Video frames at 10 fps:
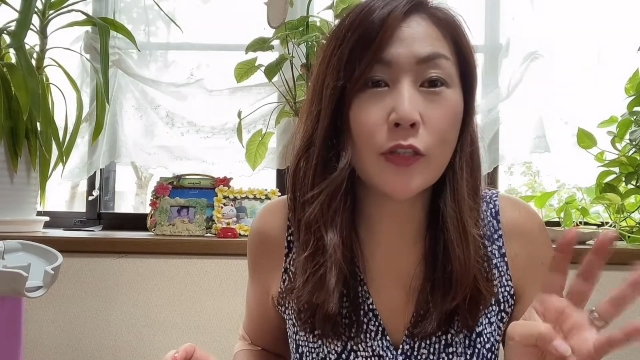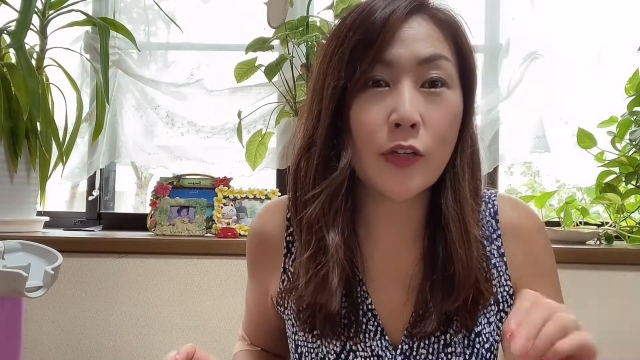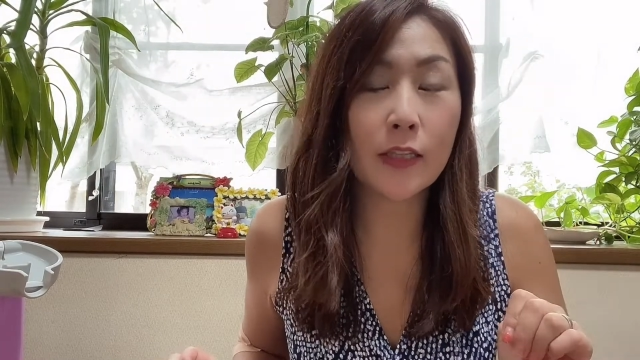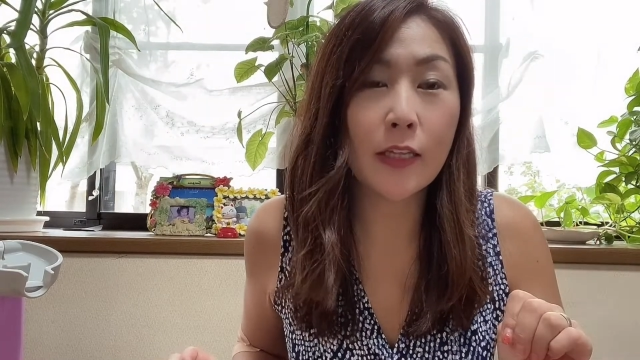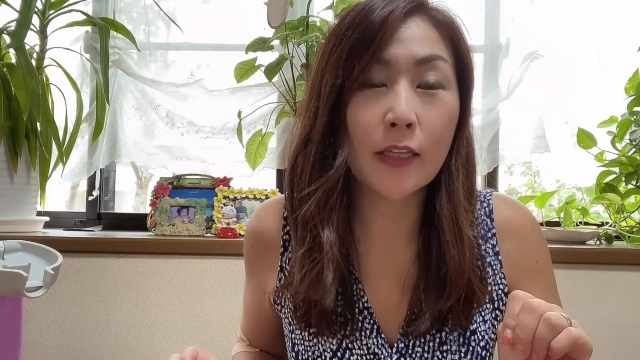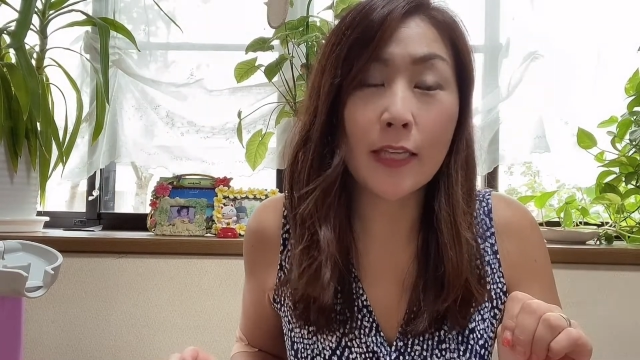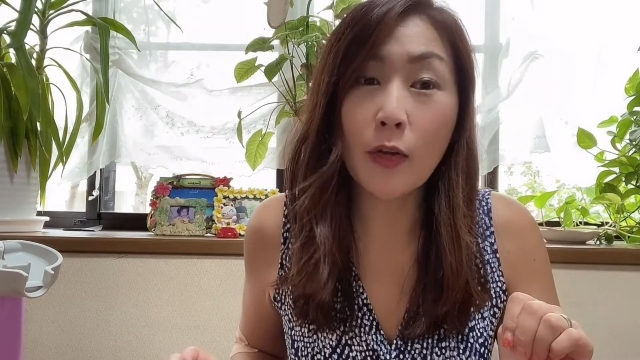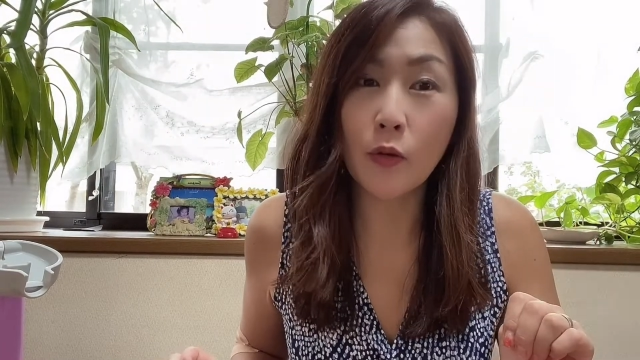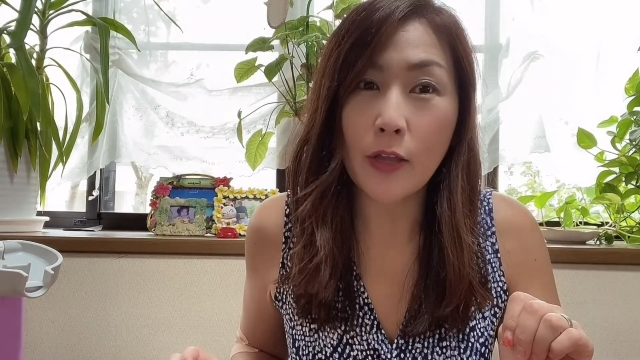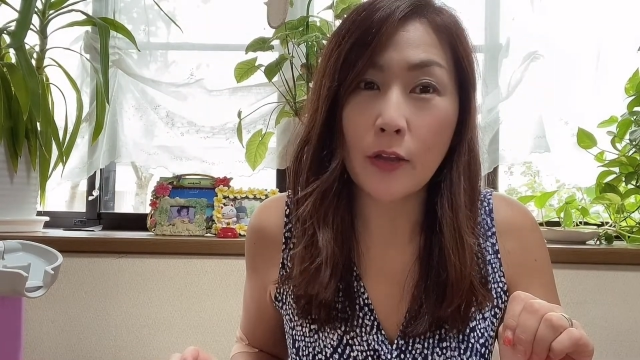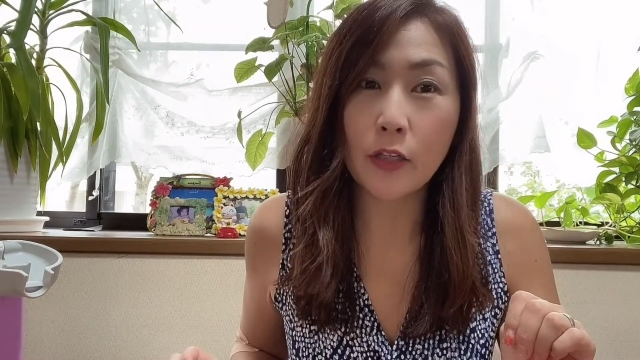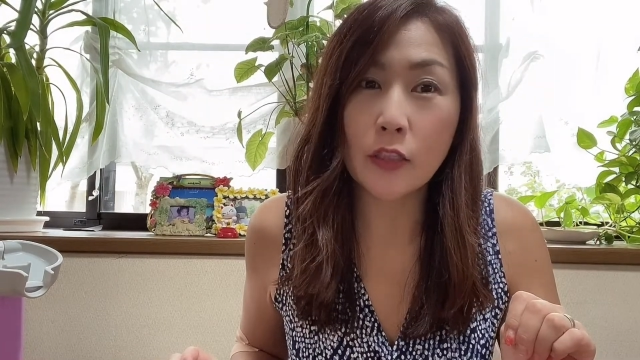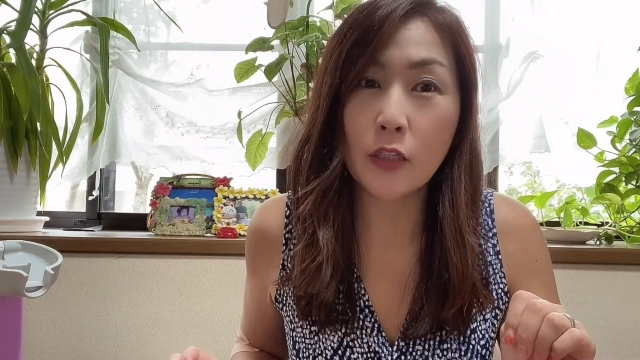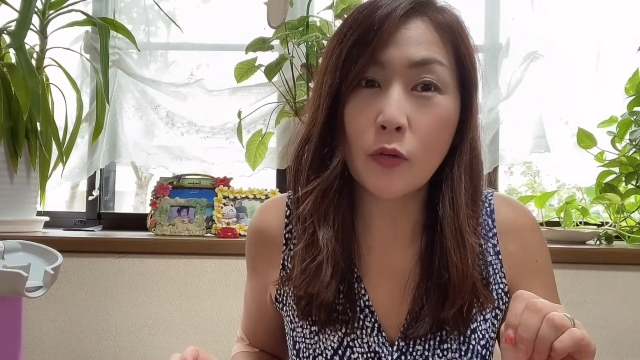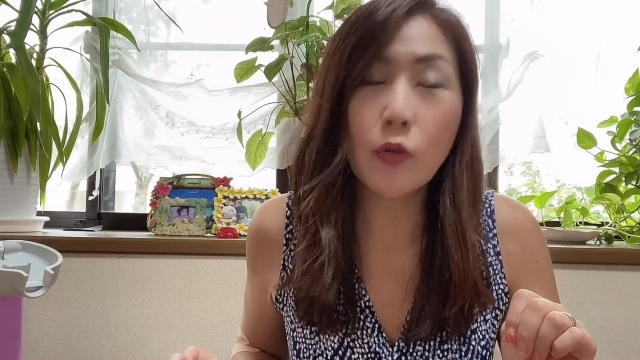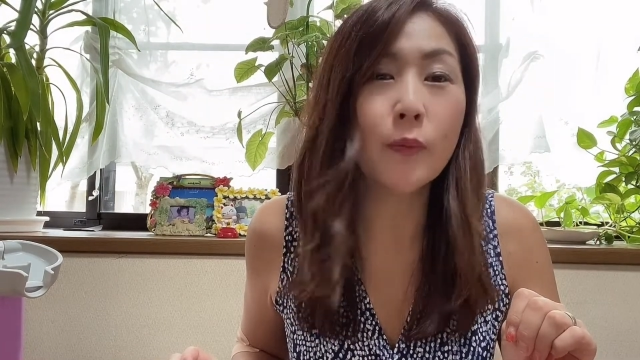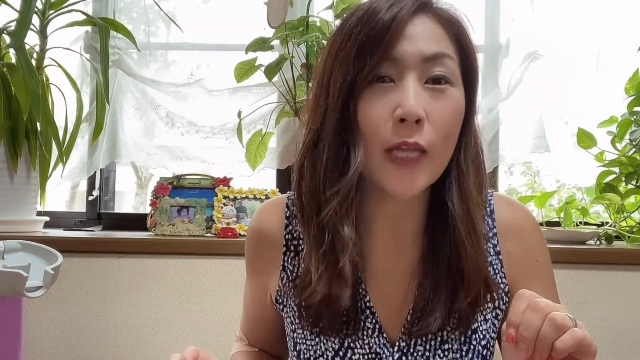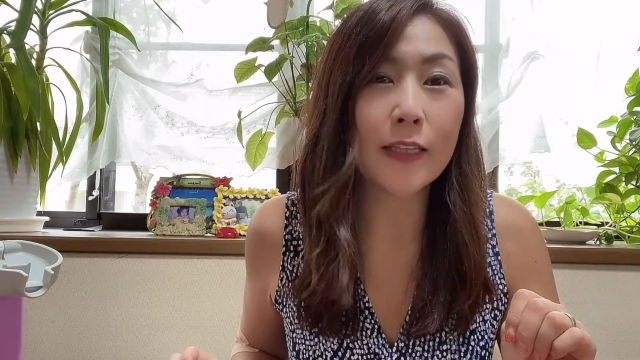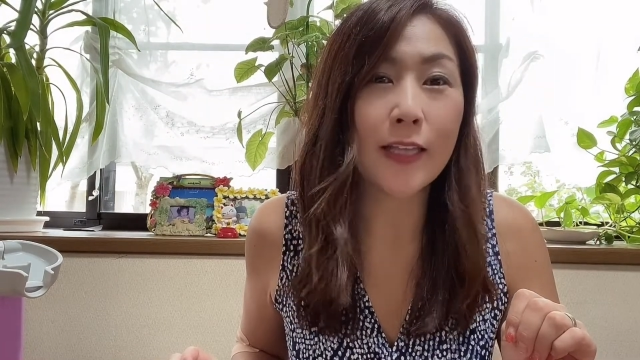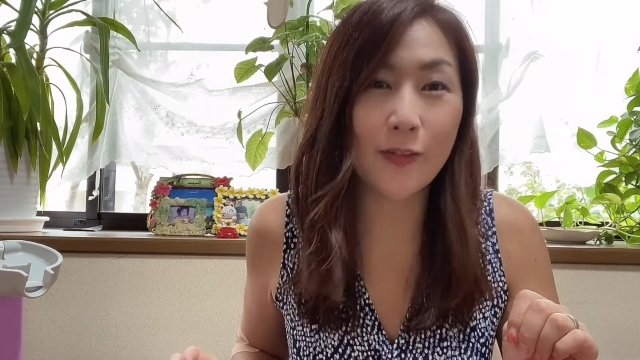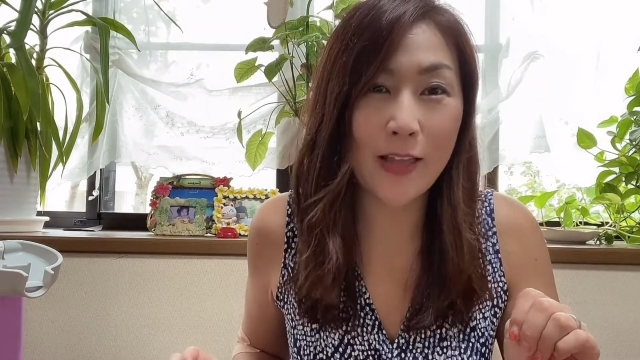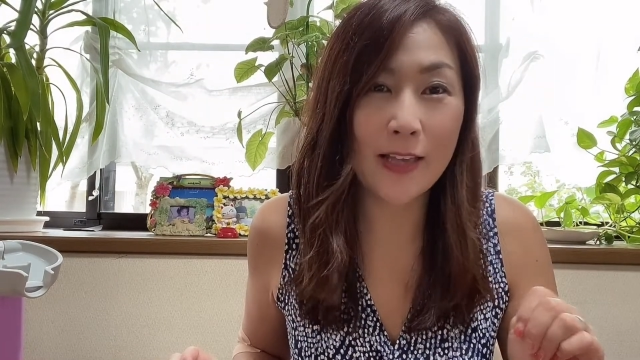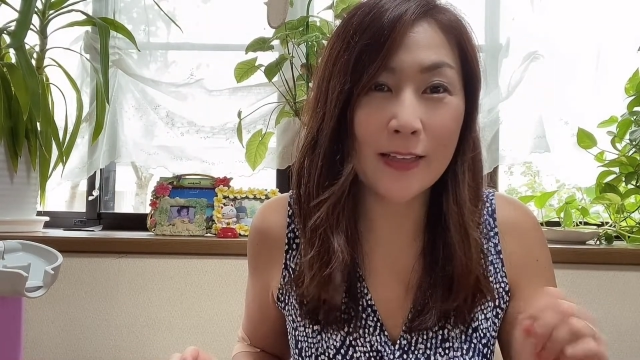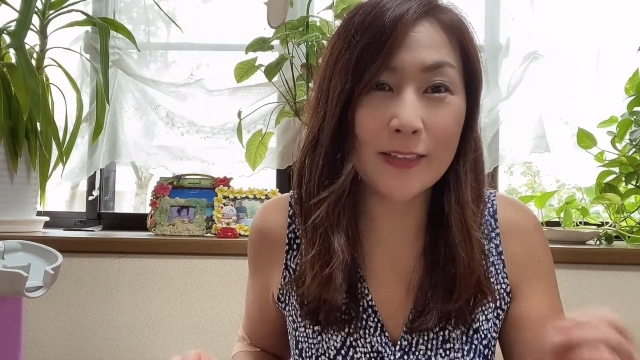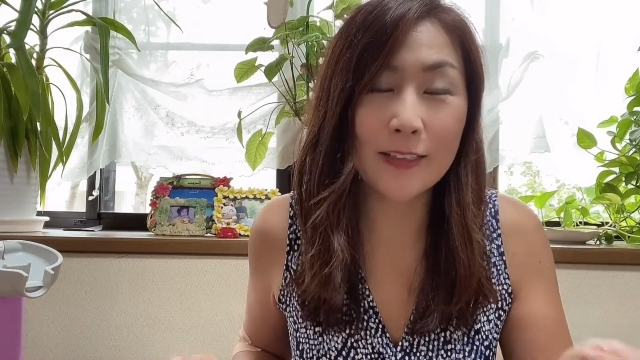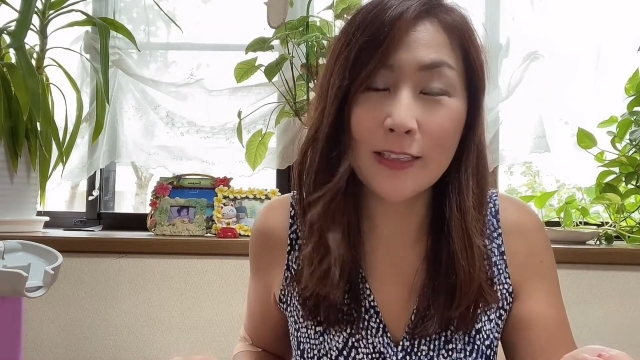ていうのあったんで結構ね私好みだったので